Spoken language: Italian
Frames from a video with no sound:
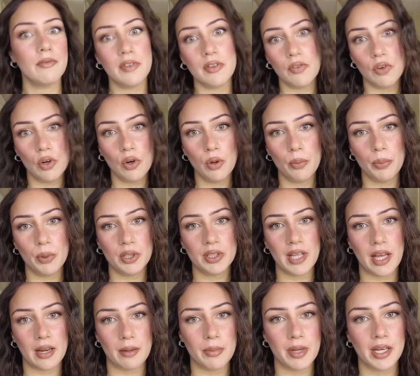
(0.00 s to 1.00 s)
vi volevo
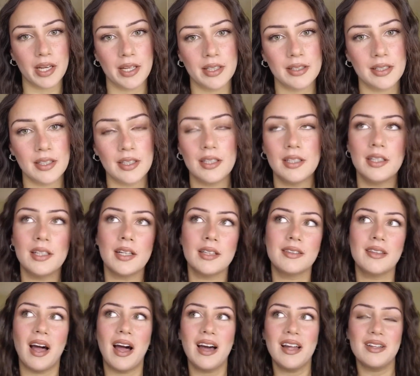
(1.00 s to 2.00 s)
portare ai mercatini di
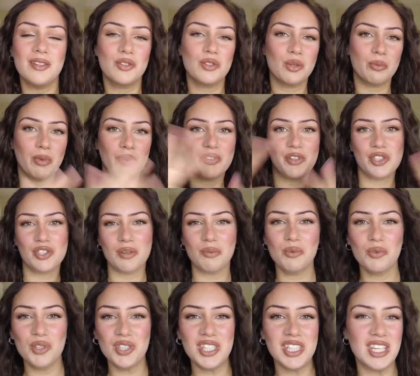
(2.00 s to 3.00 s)
Natale, insomma facciamo
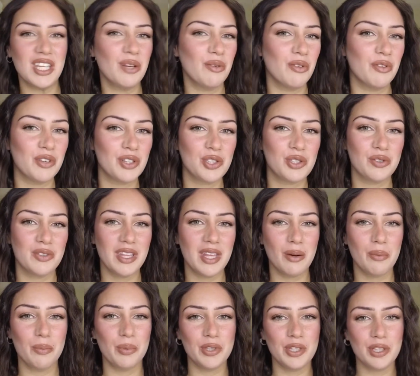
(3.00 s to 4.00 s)
un giro, vi faccio vedere
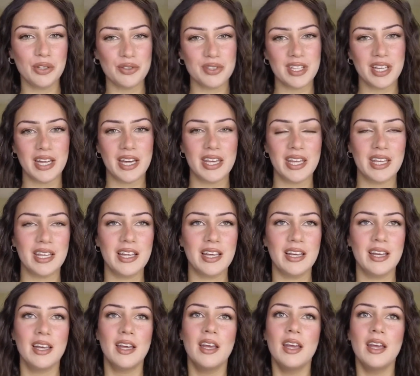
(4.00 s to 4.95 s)
un po' di cose carine